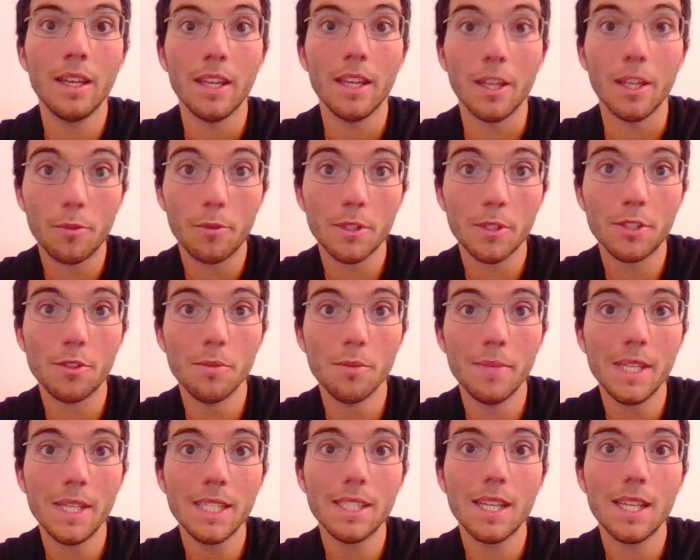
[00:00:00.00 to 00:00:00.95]
In questo
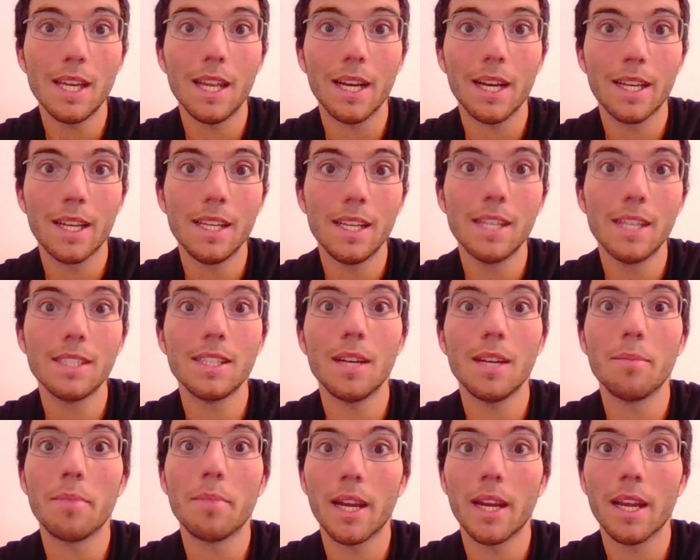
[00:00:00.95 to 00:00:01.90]
mese la
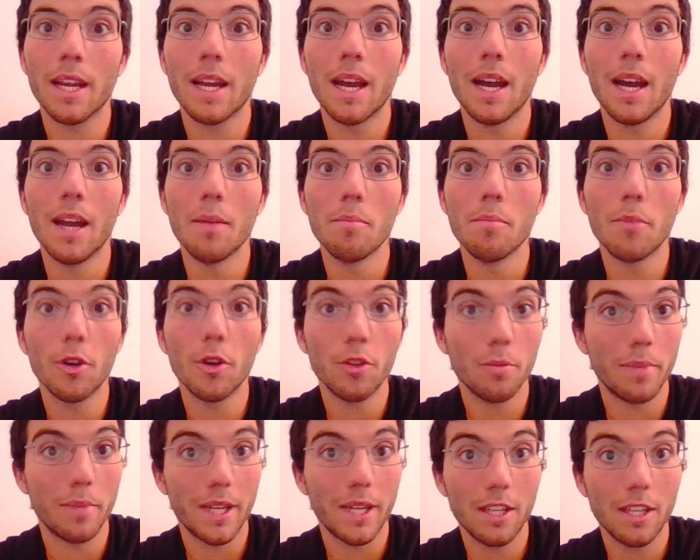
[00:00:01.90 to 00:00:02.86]
Chiesa prega in modo
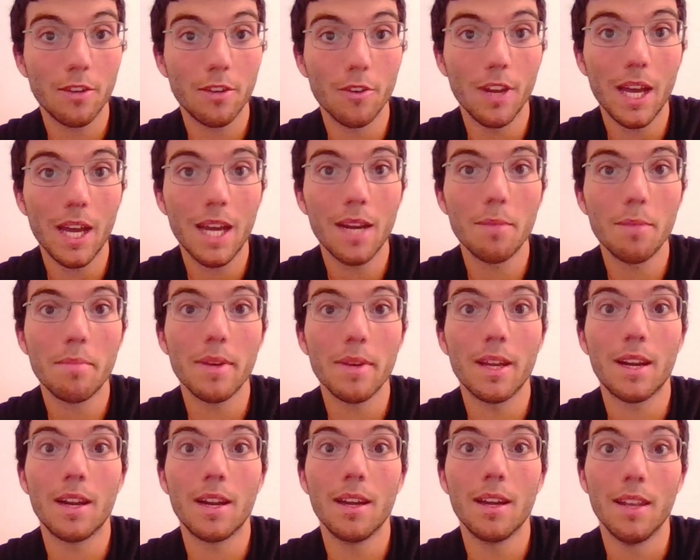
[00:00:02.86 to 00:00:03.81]
particolare
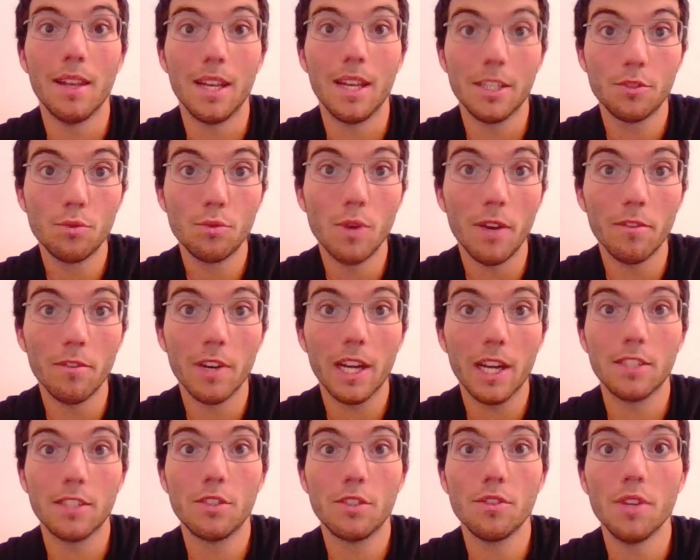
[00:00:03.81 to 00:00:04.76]
per la sua
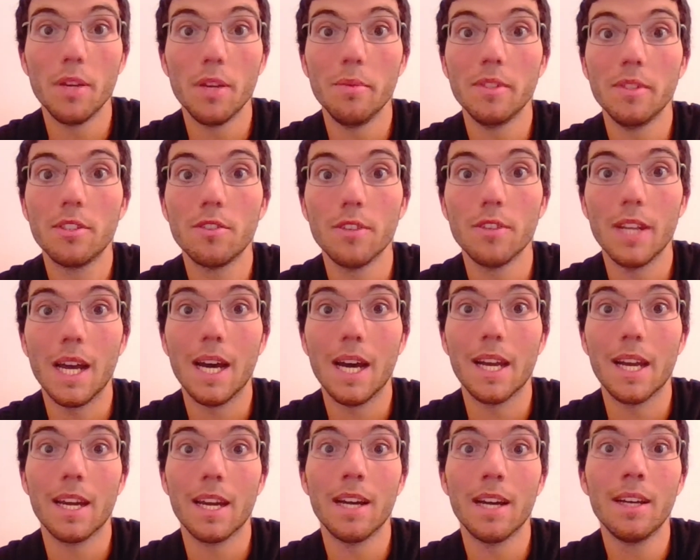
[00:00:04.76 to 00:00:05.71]
vocazione
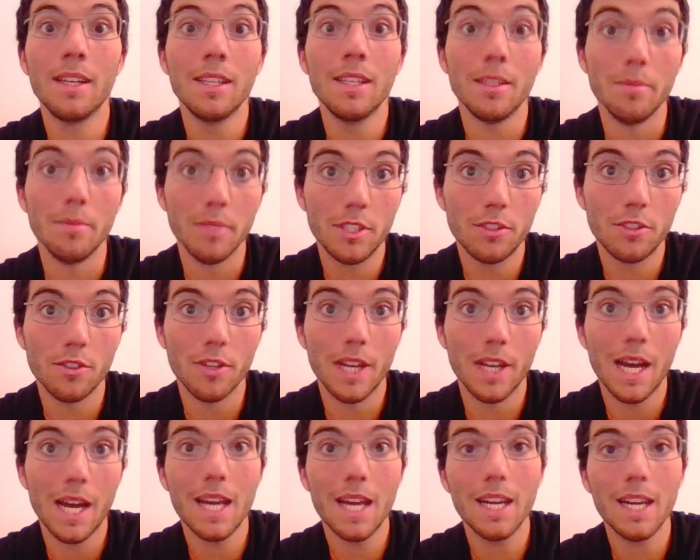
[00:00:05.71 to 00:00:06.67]
missionaria, i
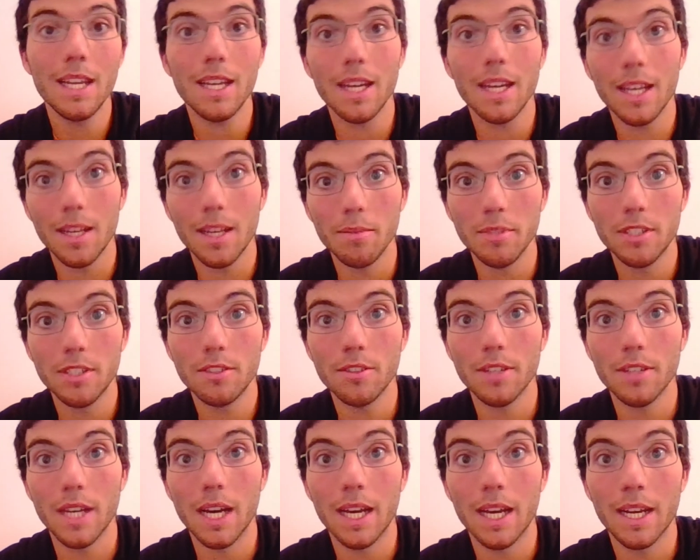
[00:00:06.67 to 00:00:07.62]
missionari e le
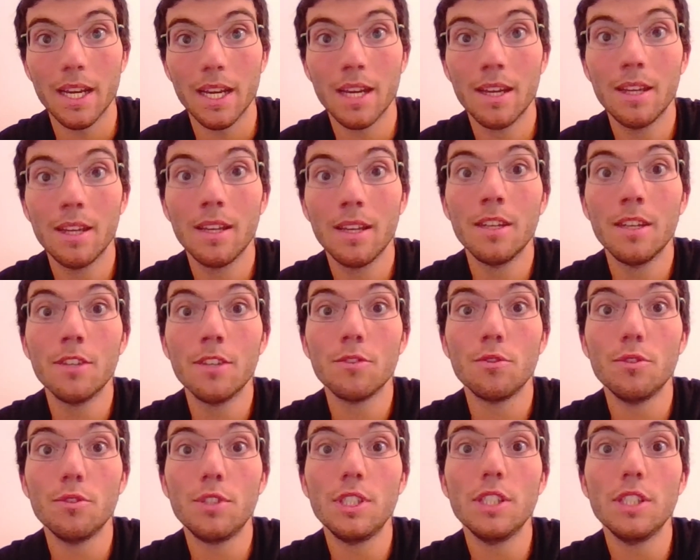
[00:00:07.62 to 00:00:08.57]
missionari.
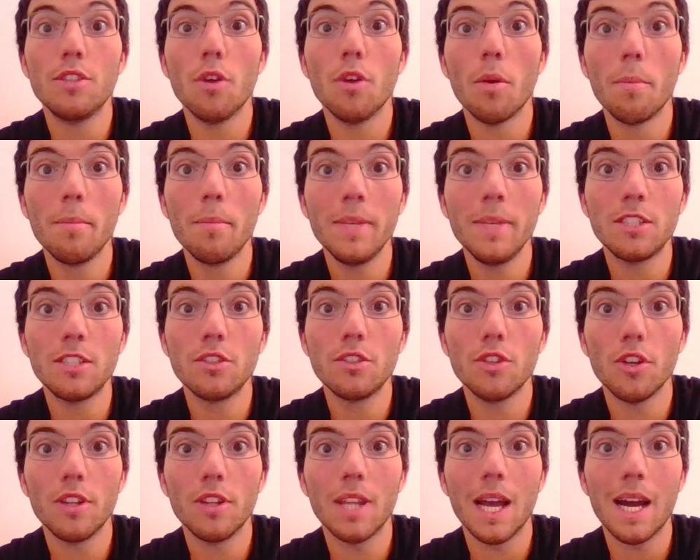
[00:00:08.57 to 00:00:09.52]
Sul sito
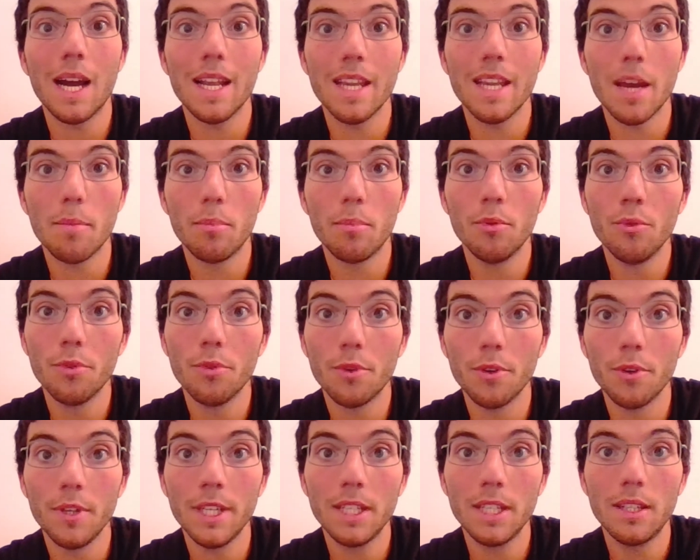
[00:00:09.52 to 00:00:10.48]

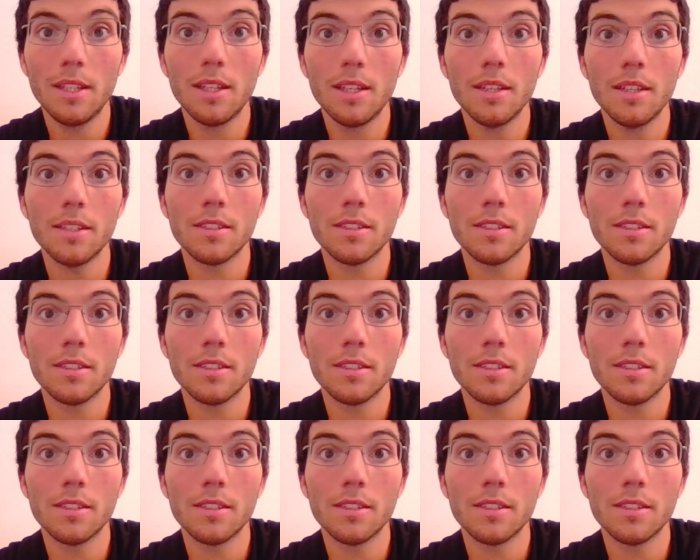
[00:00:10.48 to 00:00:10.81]
missioitalia.it